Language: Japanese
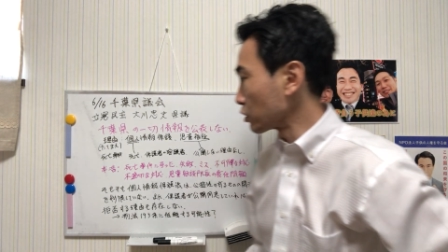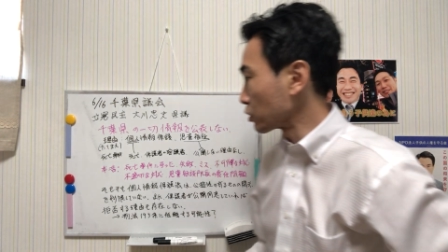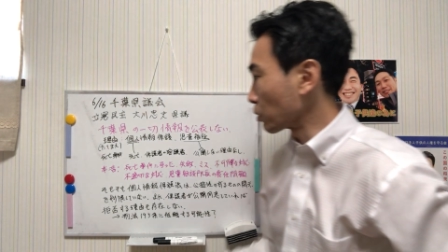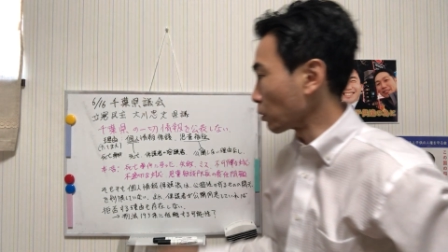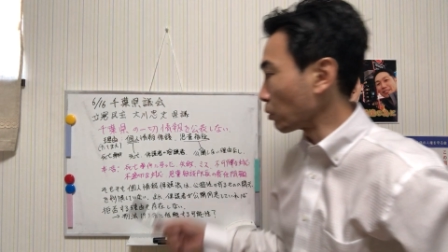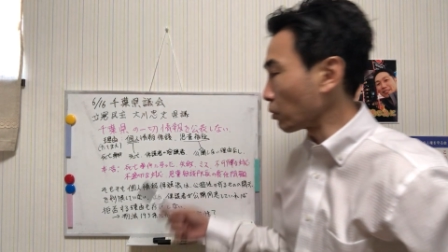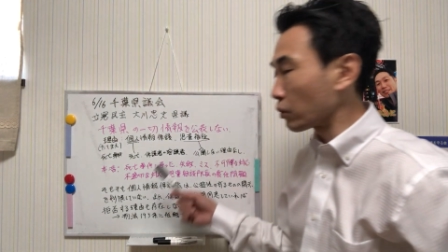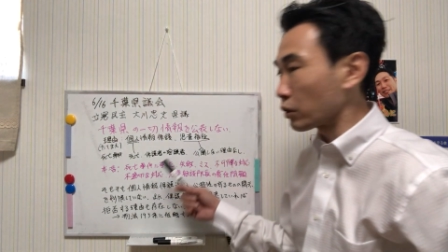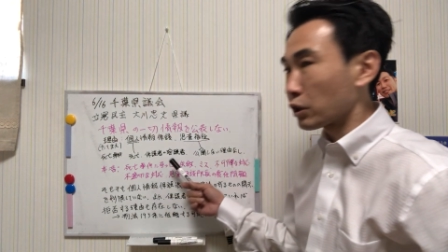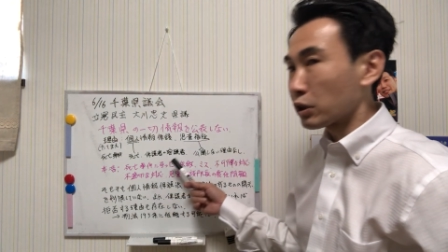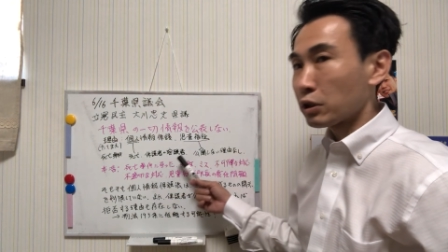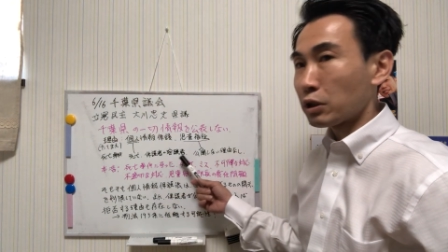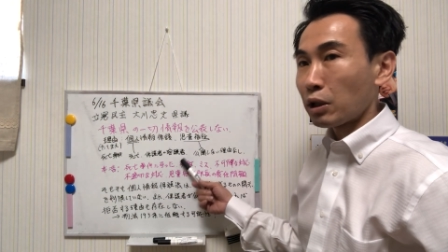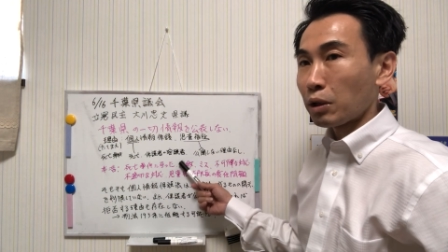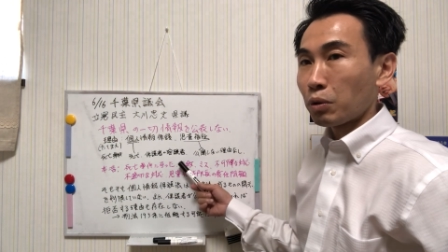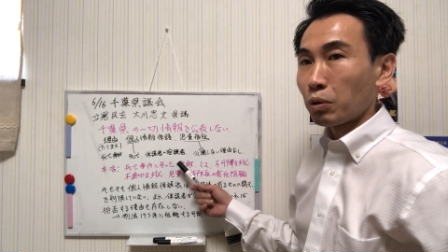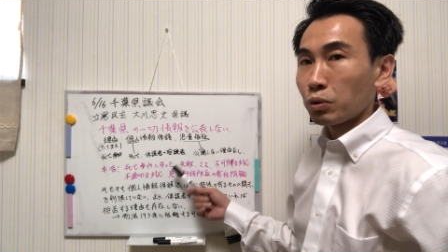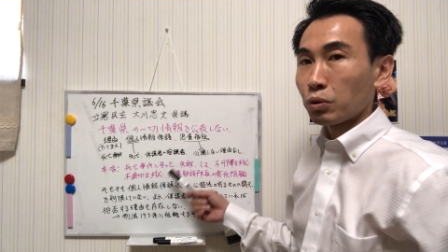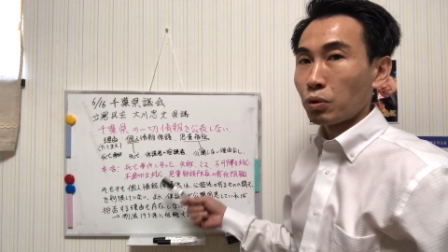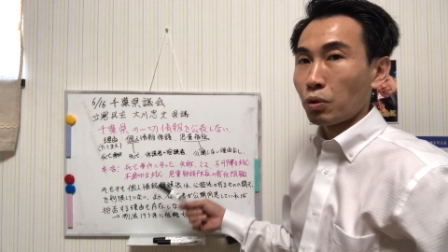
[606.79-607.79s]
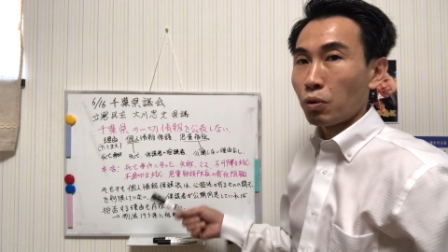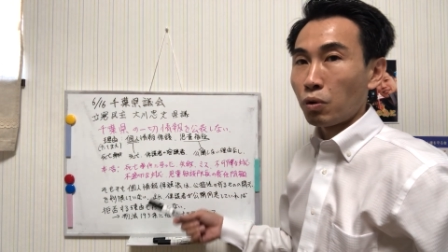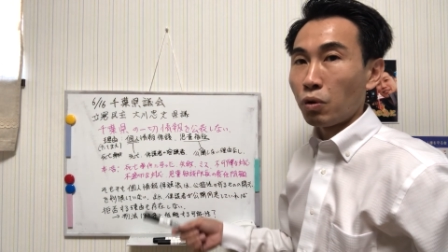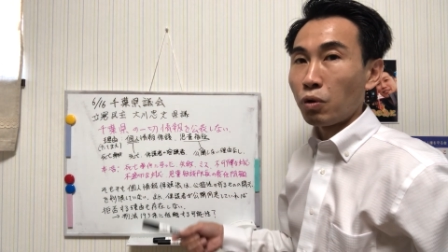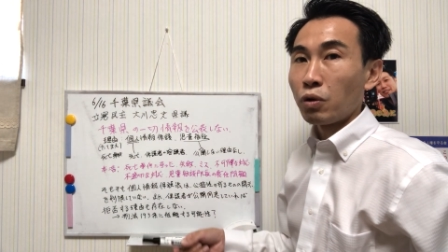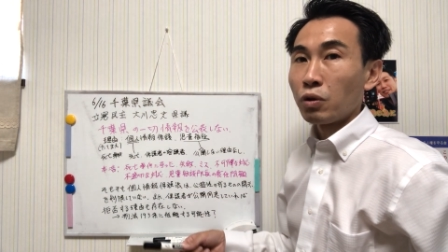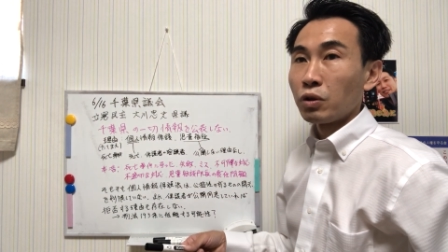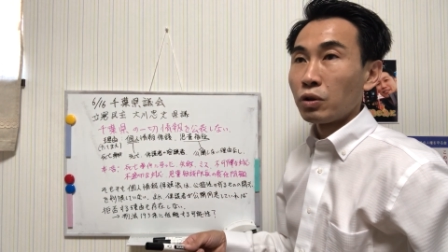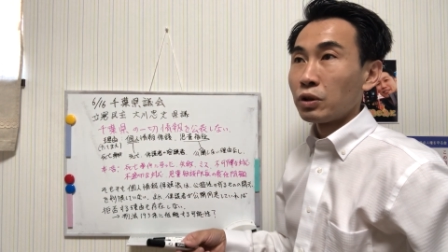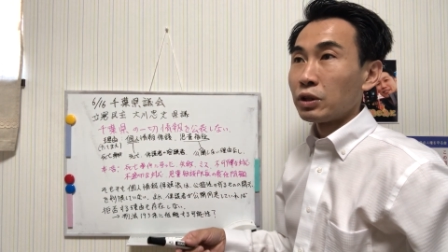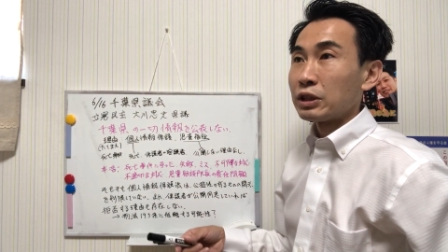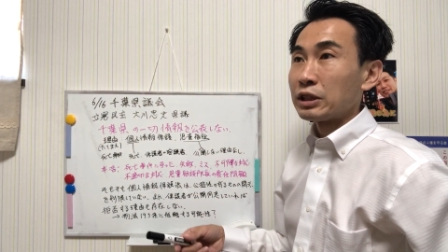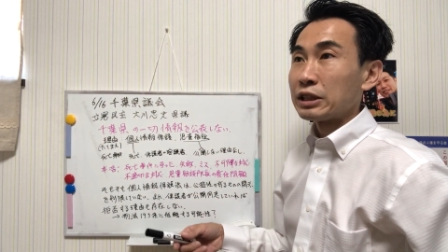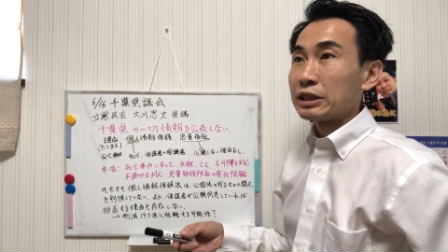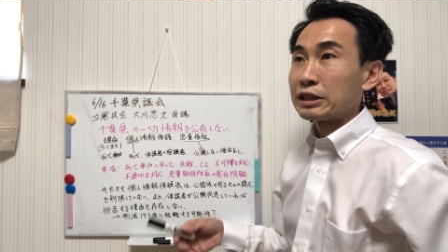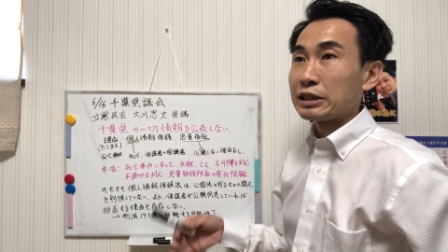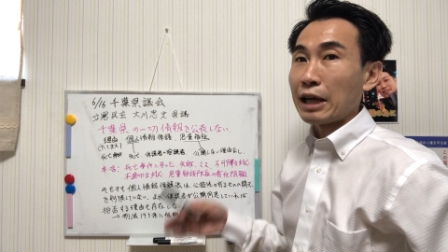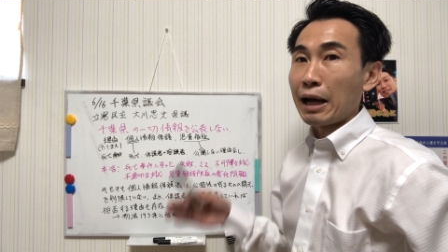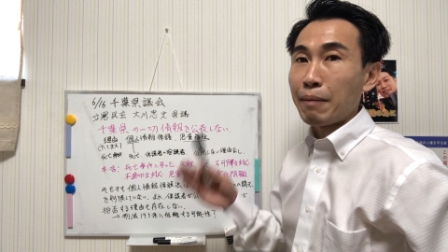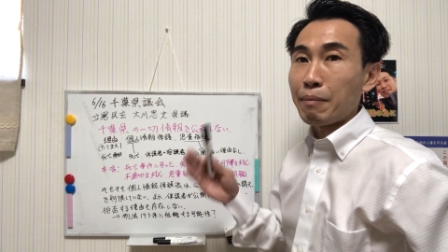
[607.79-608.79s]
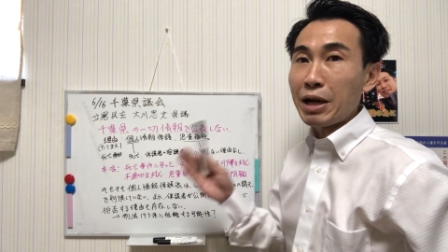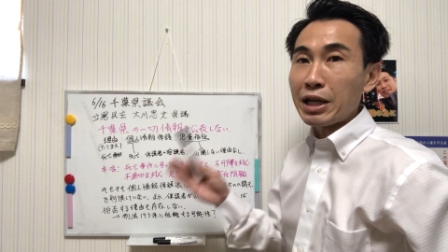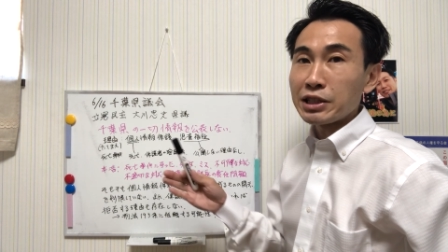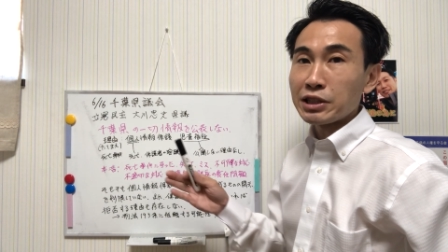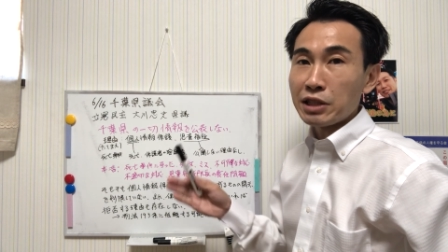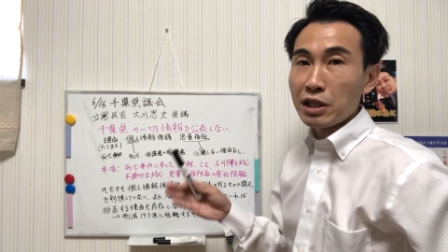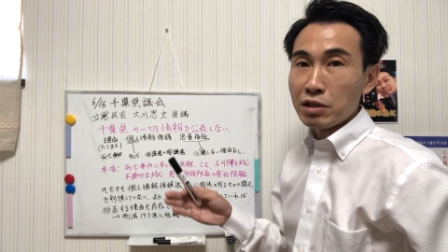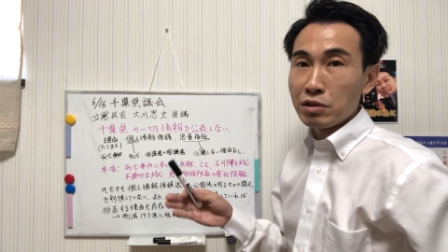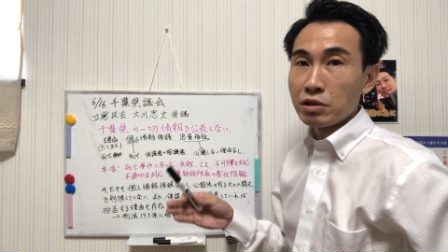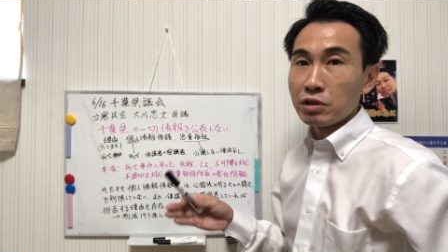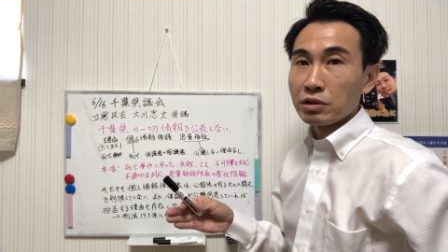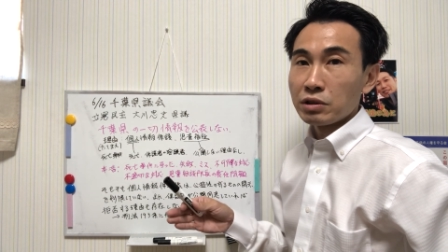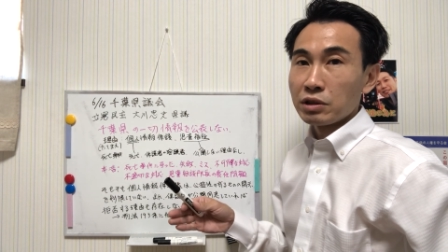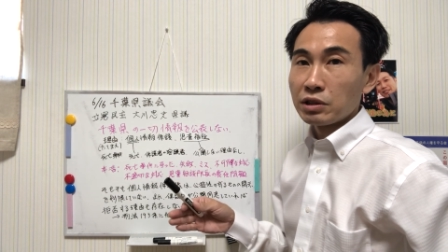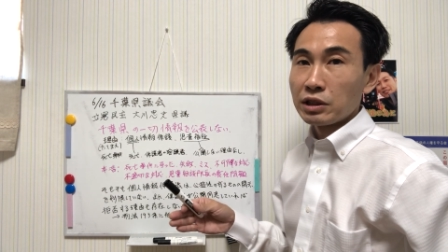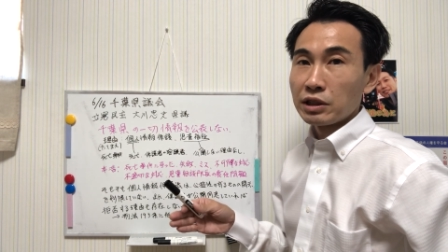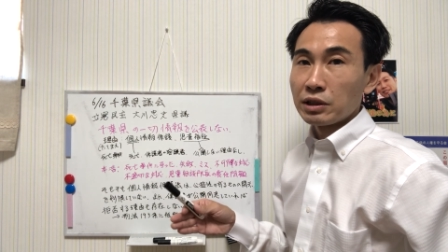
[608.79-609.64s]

そういったことを邪魔してる